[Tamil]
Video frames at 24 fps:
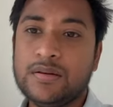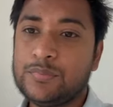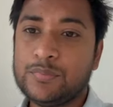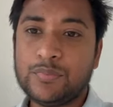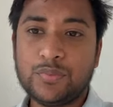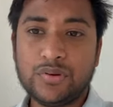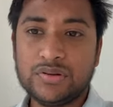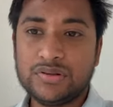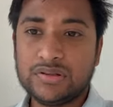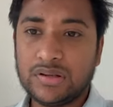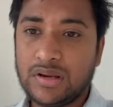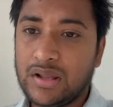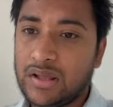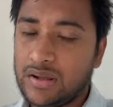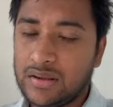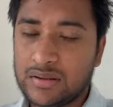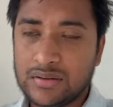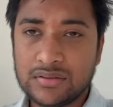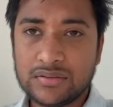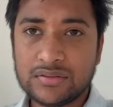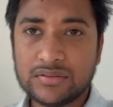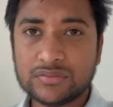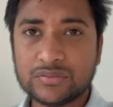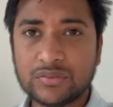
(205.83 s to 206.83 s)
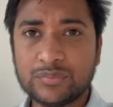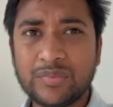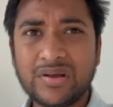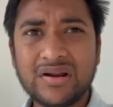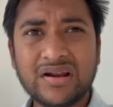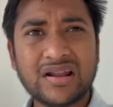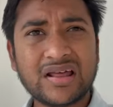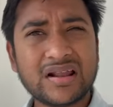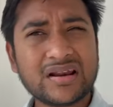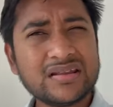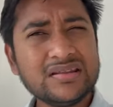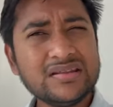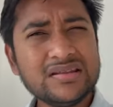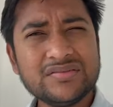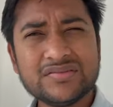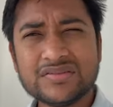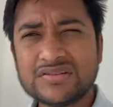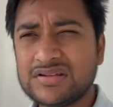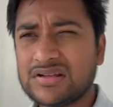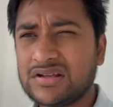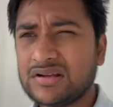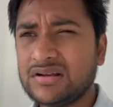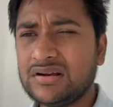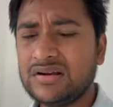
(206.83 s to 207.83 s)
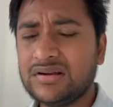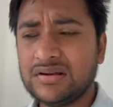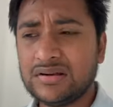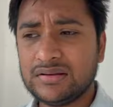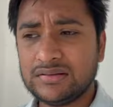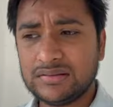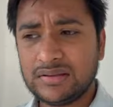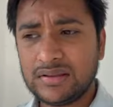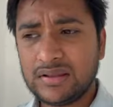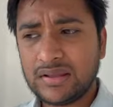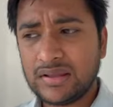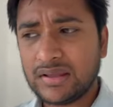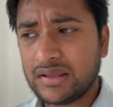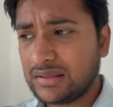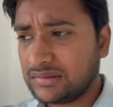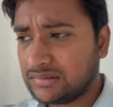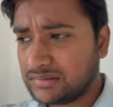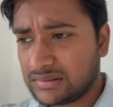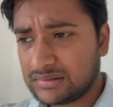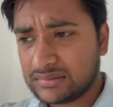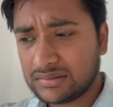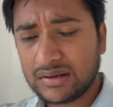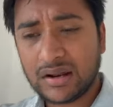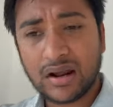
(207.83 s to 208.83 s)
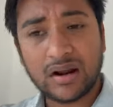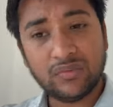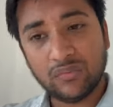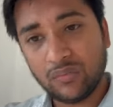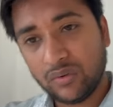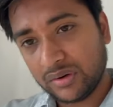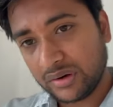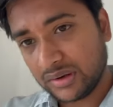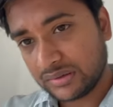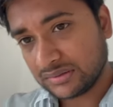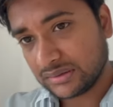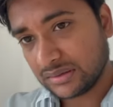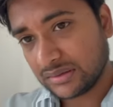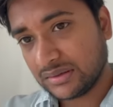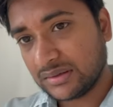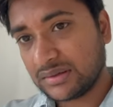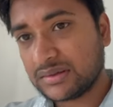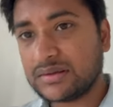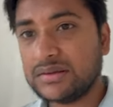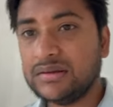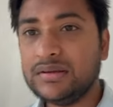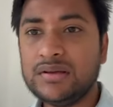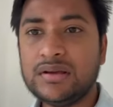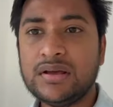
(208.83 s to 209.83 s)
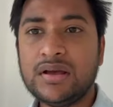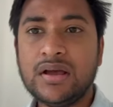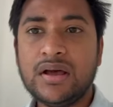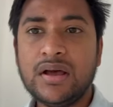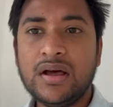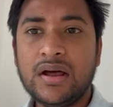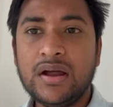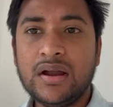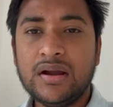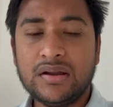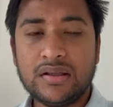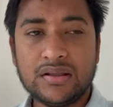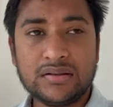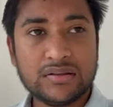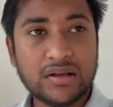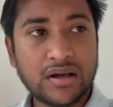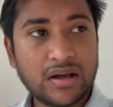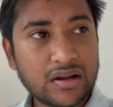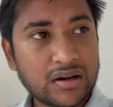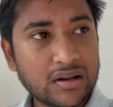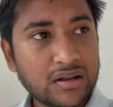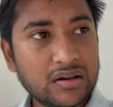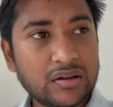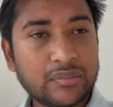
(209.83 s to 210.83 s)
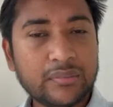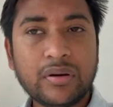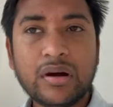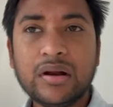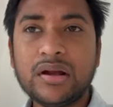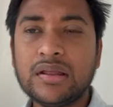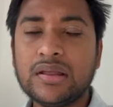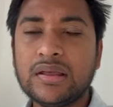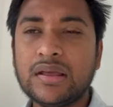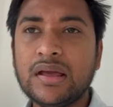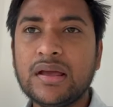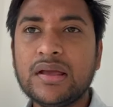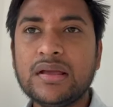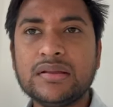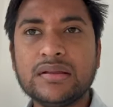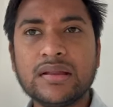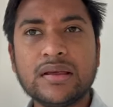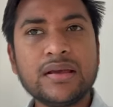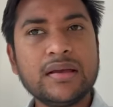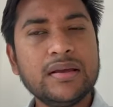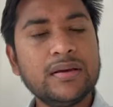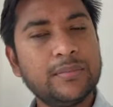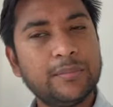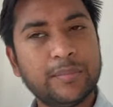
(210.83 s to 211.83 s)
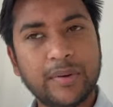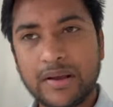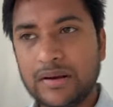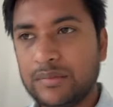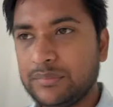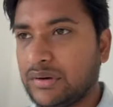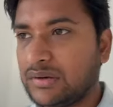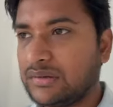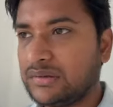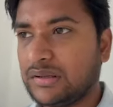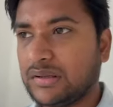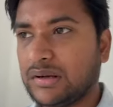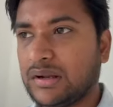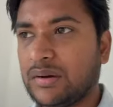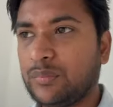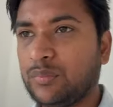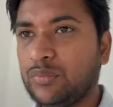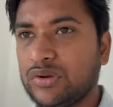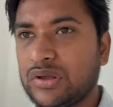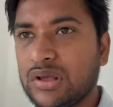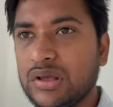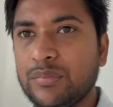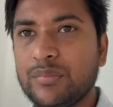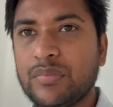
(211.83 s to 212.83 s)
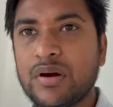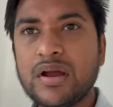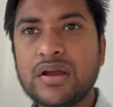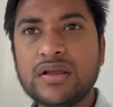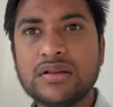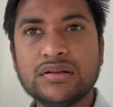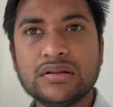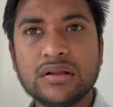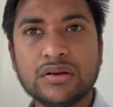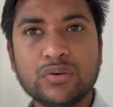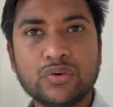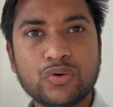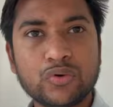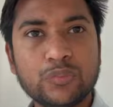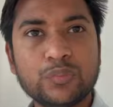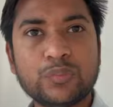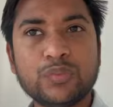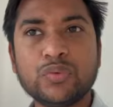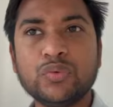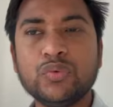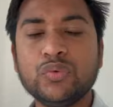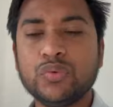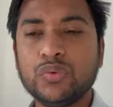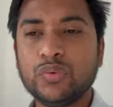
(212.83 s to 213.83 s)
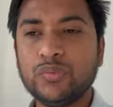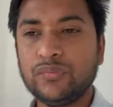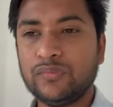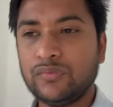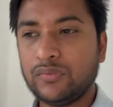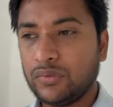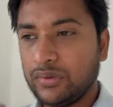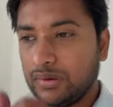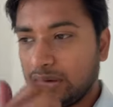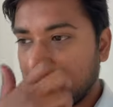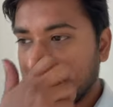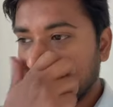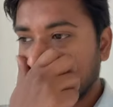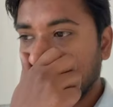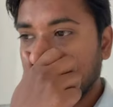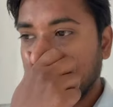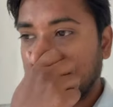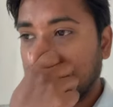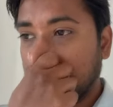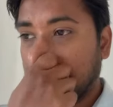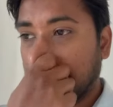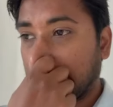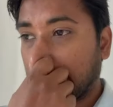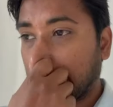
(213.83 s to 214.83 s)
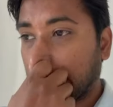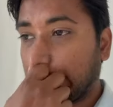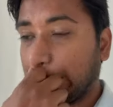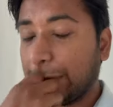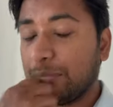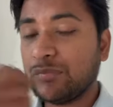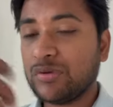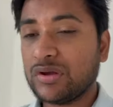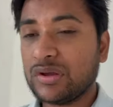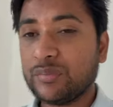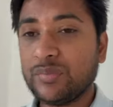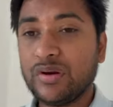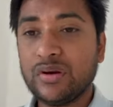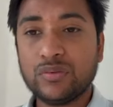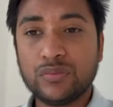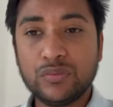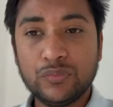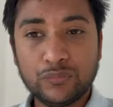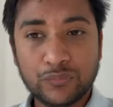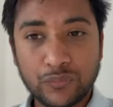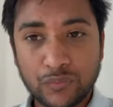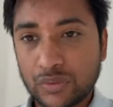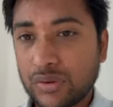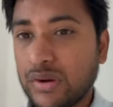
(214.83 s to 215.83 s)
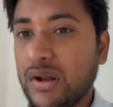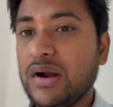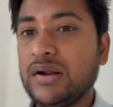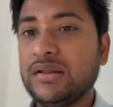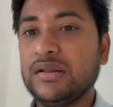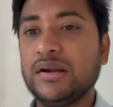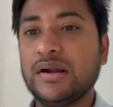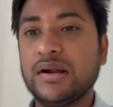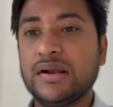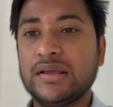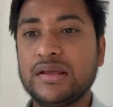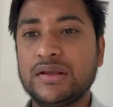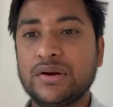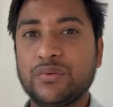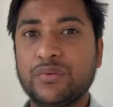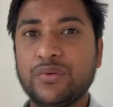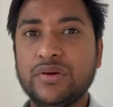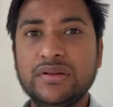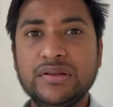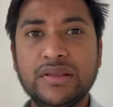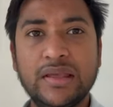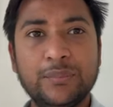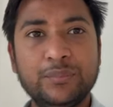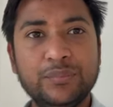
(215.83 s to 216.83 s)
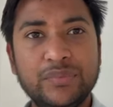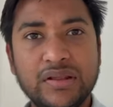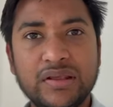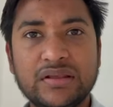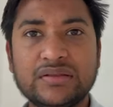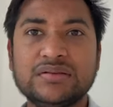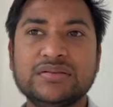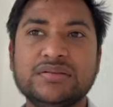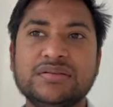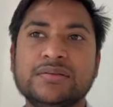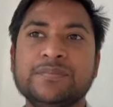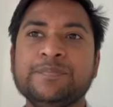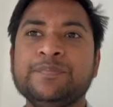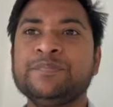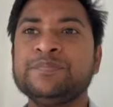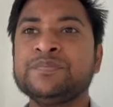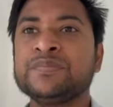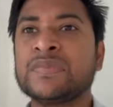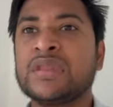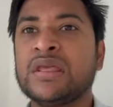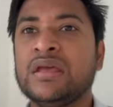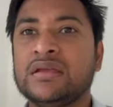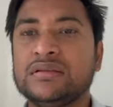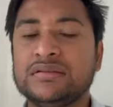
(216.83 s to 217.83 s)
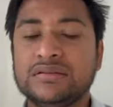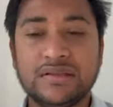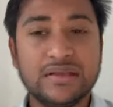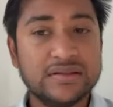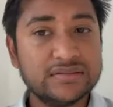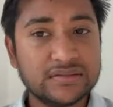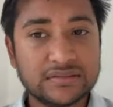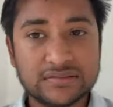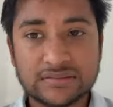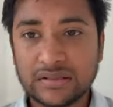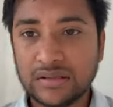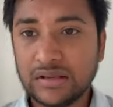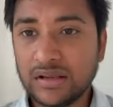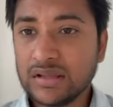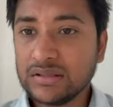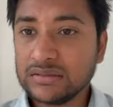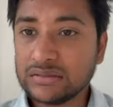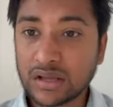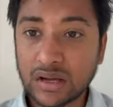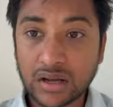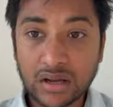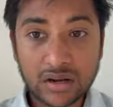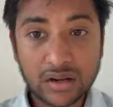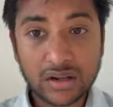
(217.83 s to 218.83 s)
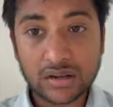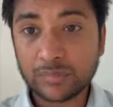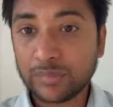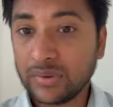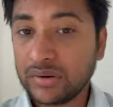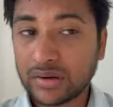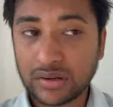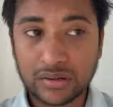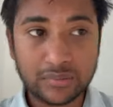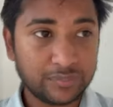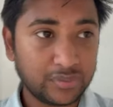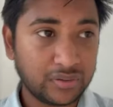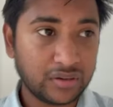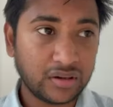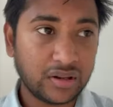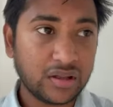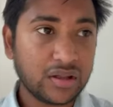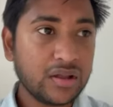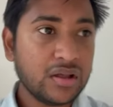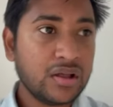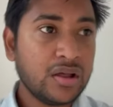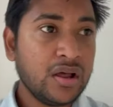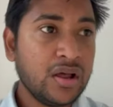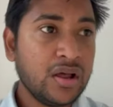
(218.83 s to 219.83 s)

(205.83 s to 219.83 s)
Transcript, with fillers: புரியுதுங்களா ஸோ இந்த மாதிரி நிறைய விஷயங்கள் இந்த எஸ்எஸ்சியில் அட்வான்டேஜாக இருக்குது நீங்கள் தாராளமாக நீங்கள் இதை பயன்படுத்திக்கலாம் முக்கியமாக இந்த குரூப் டூ குரூப் ஃபோர் எழுத நினைக்கிறவங்க முக்கியமாக குரூப் ஃபோர்லாம் எழுத நினைக்கிறவங்க இந்த எம்டிஎஸ் சிஹெச்எஸ் எல்லாம் தாராளமாக ட்ரை பண்ணலாம்